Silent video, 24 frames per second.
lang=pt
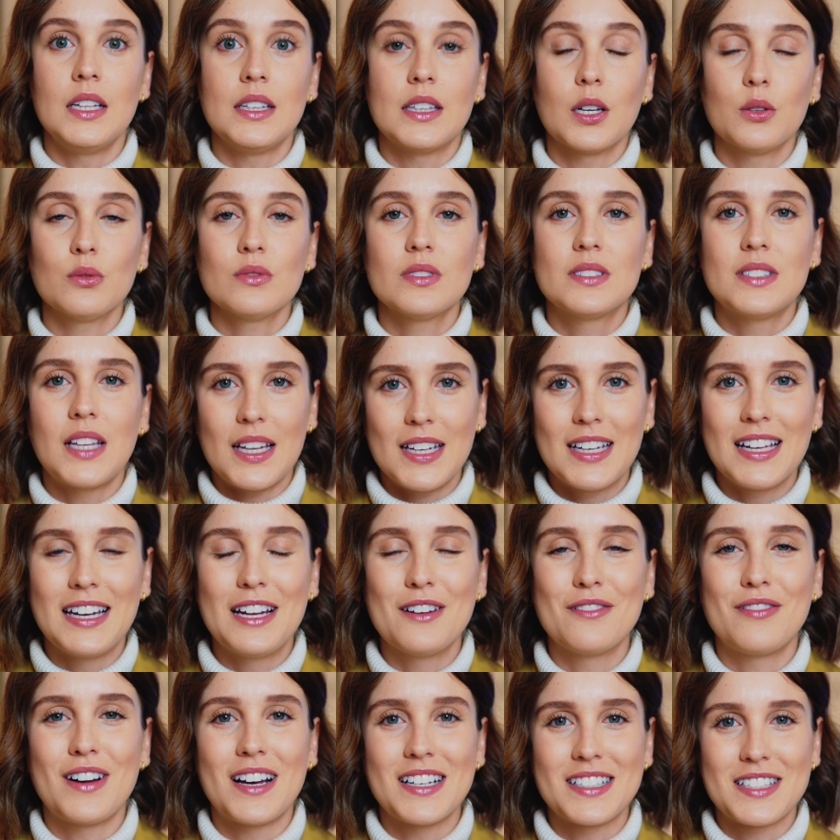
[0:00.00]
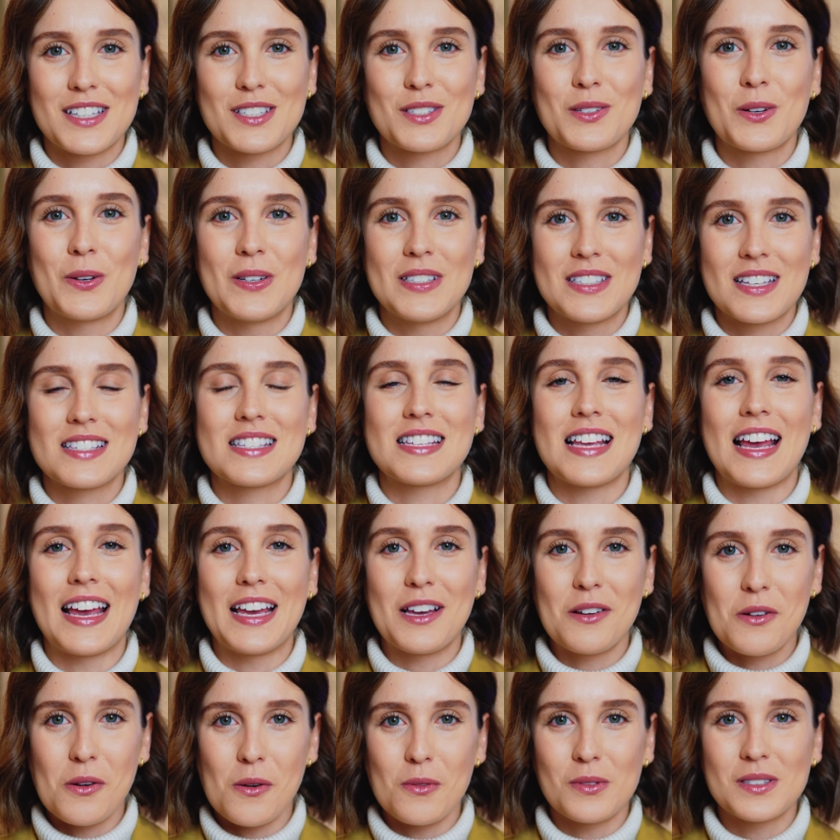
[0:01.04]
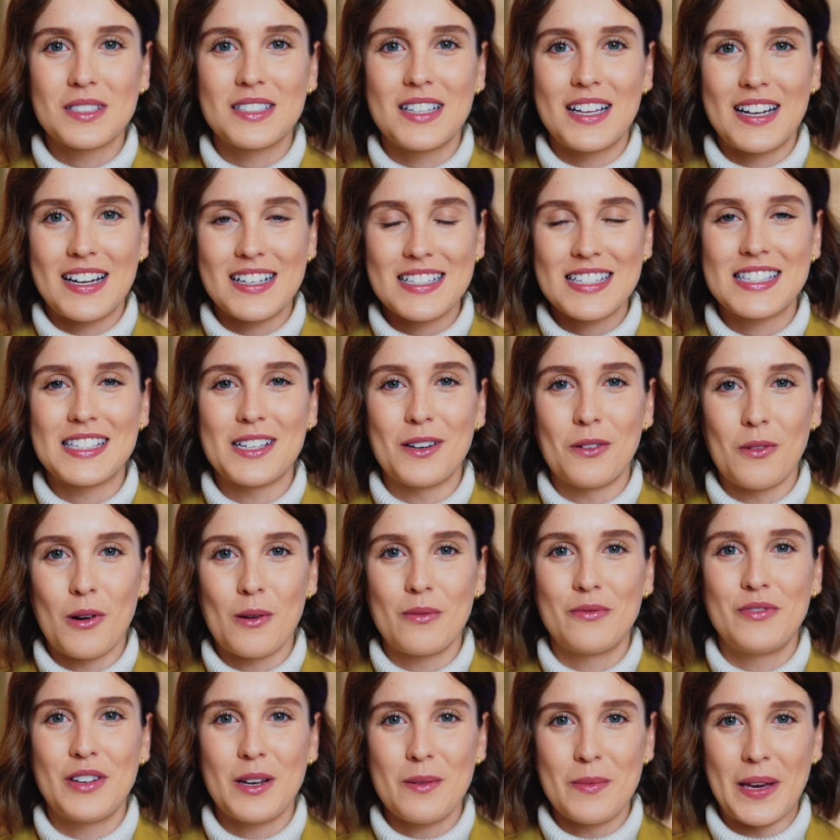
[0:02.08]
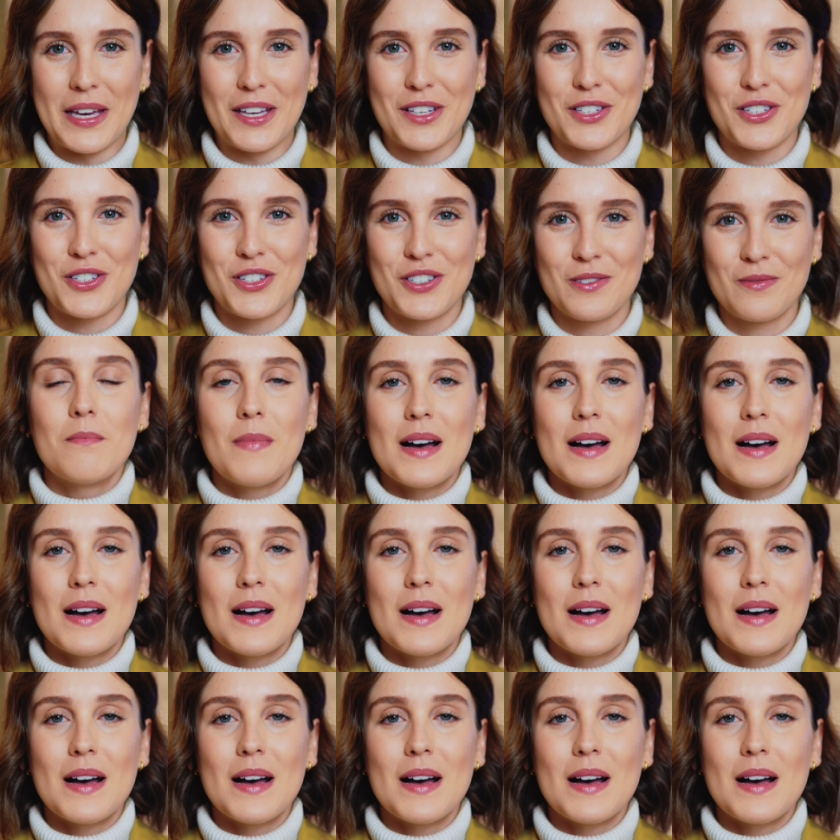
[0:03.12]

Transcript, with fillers: Então tem que levar essas coisas em consideração variação, obviamente.